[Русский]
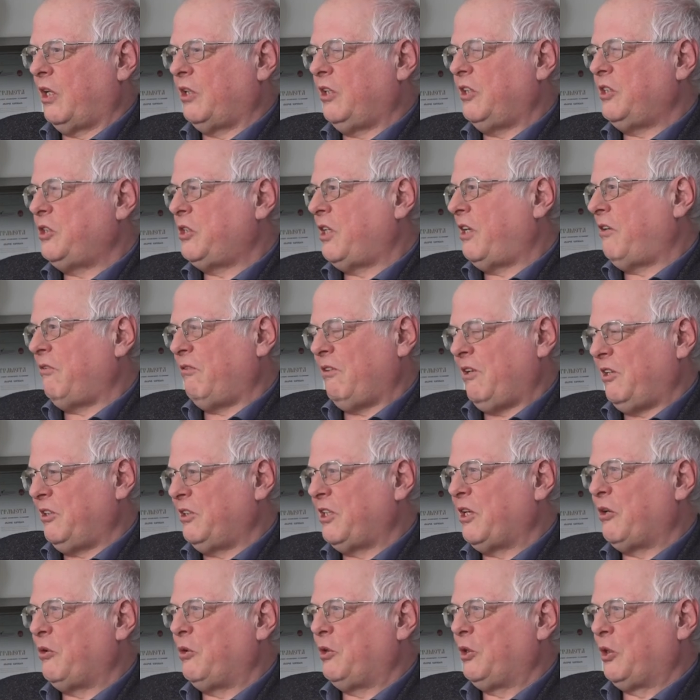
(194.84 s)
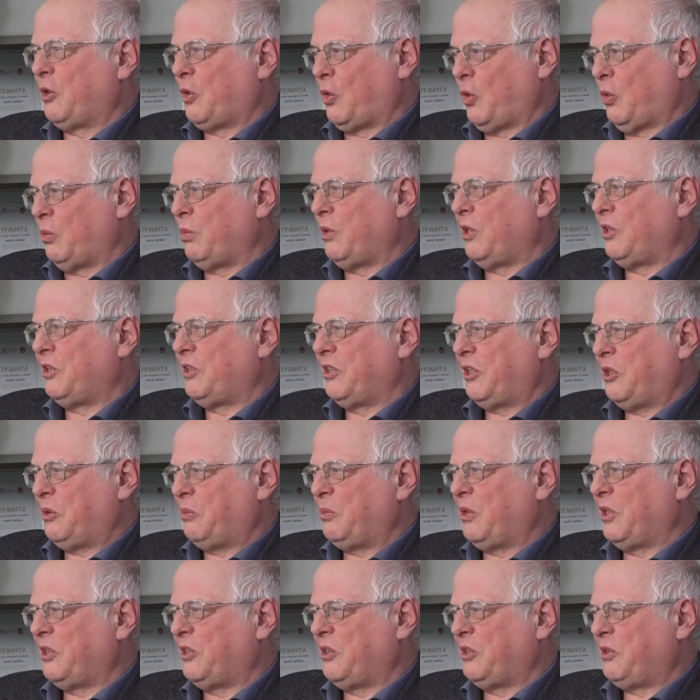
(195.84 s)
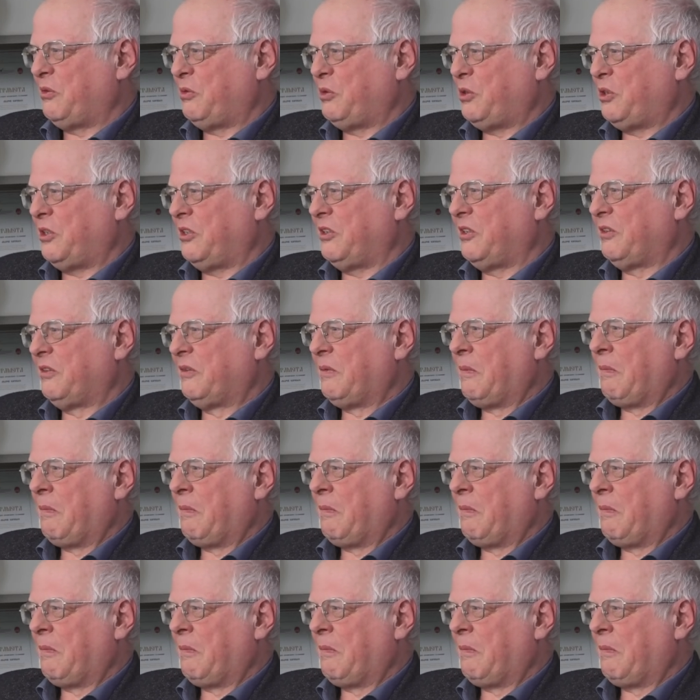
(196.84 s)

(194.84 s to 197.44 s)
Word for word: они себя вели довольно грубо, эти ребята все.